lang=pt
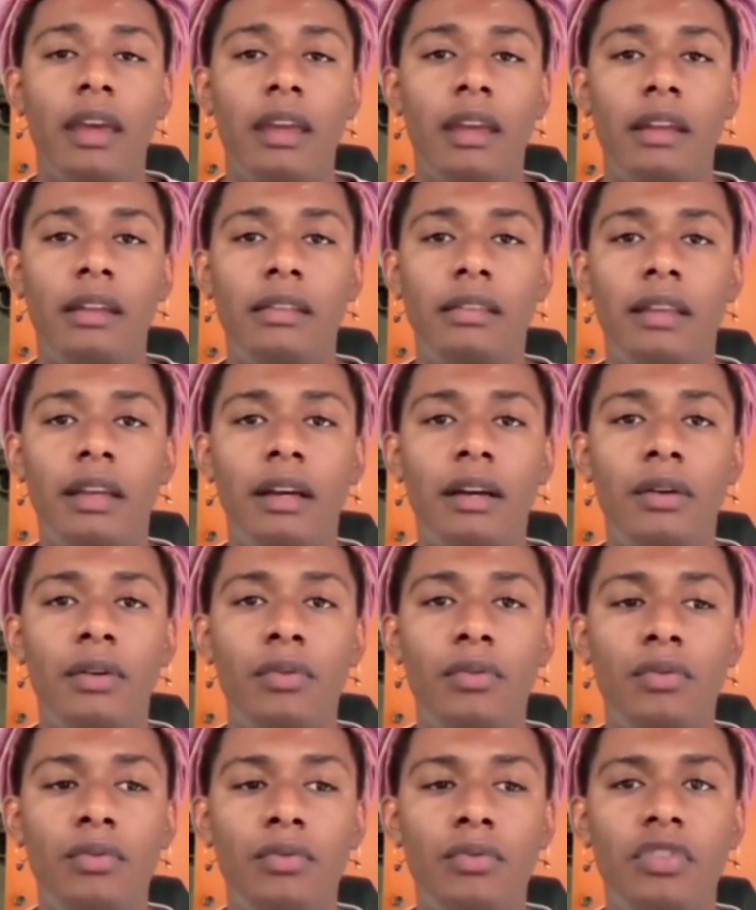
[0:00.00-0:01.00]

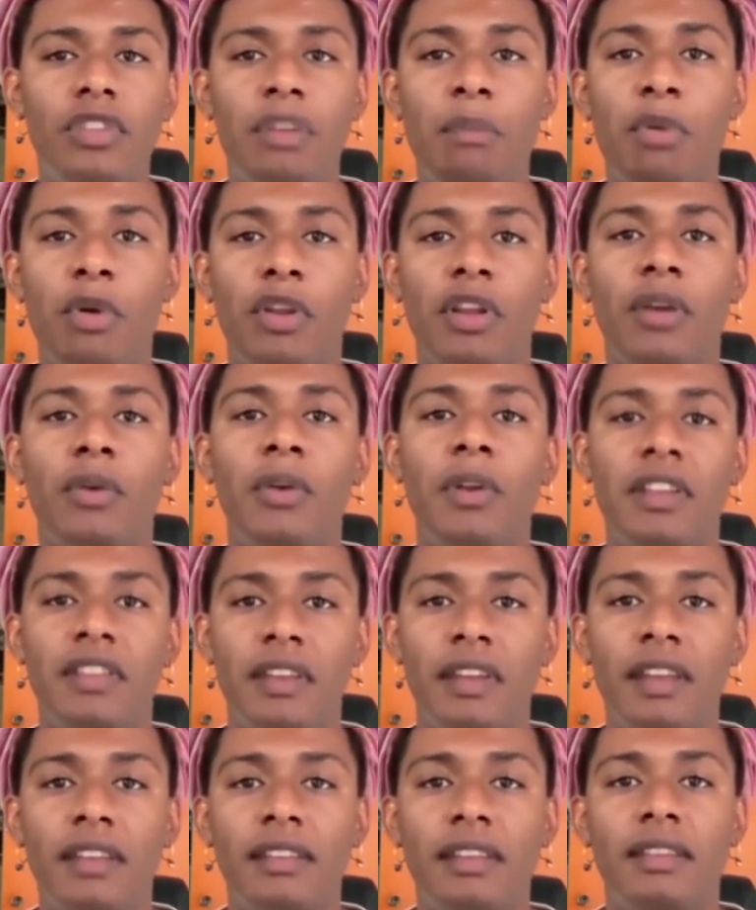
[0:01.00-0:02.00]
Então, ser
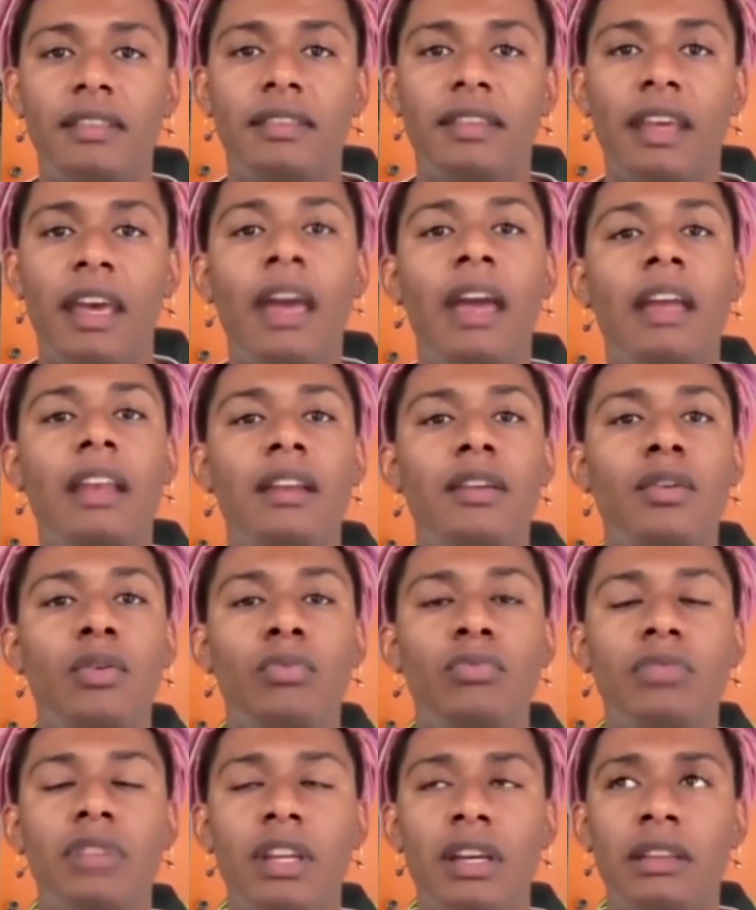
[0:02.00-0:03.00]
protagonista dessa série
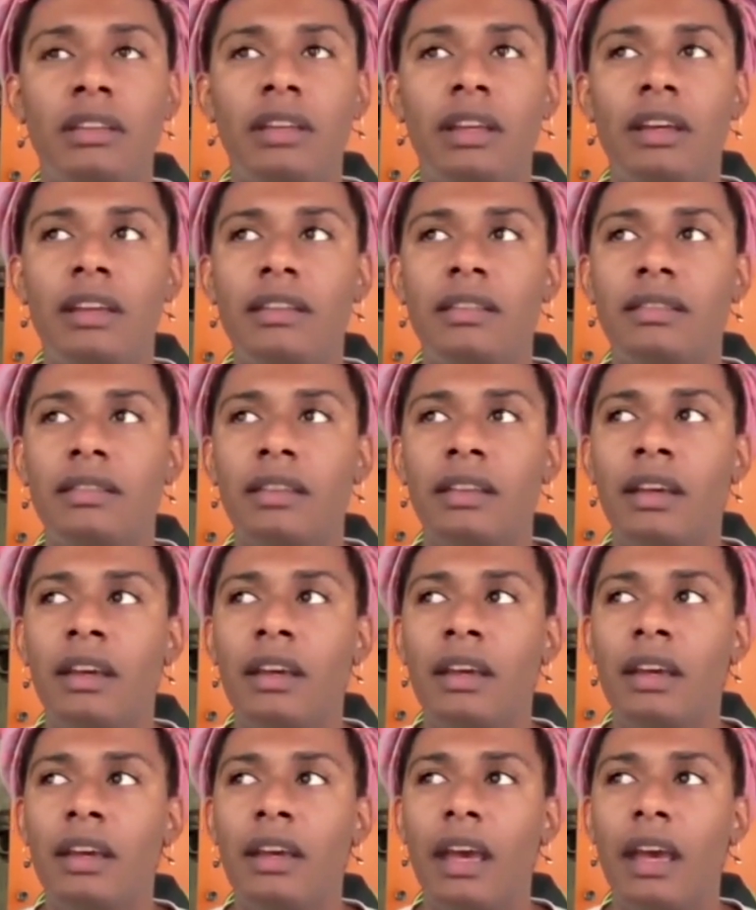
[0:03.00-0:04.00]
com tantas
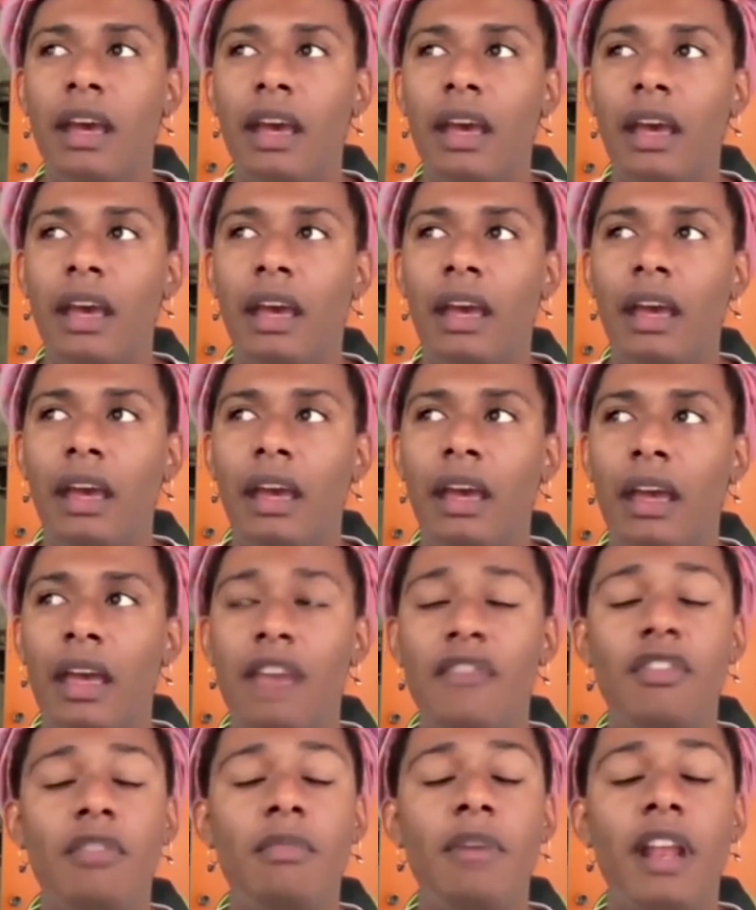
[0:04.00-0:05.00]
é,
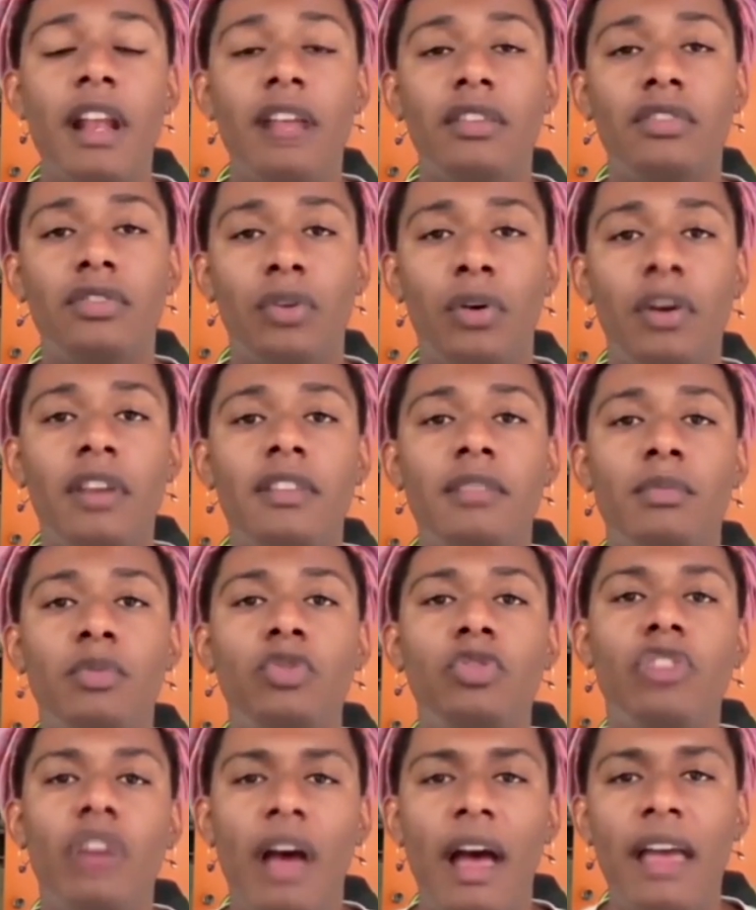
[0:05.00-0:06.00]
reverberações
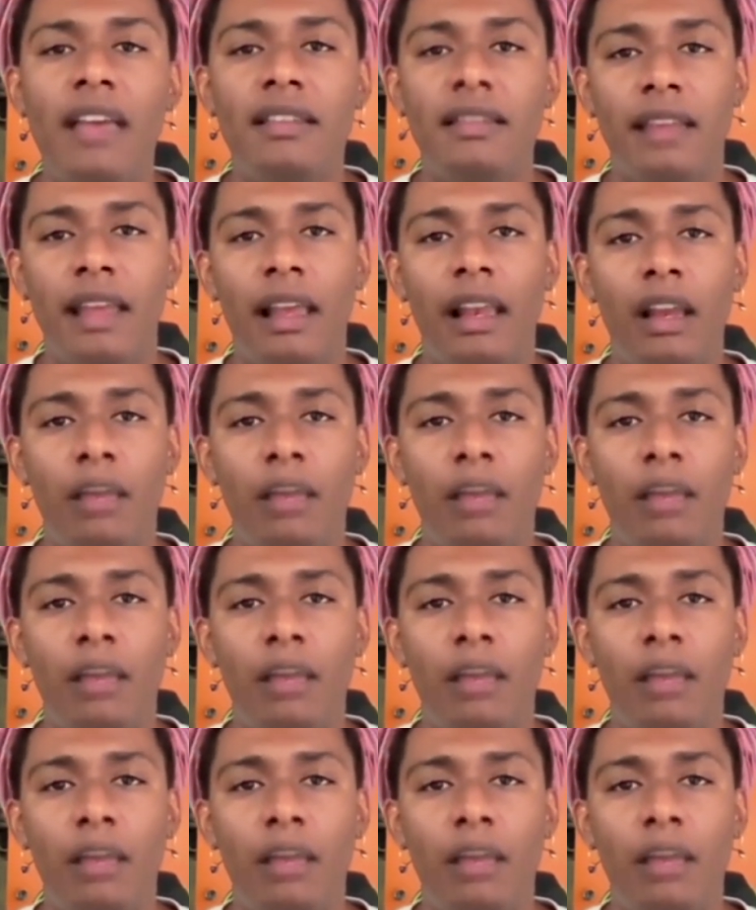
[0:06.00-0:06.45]
mundiais, né?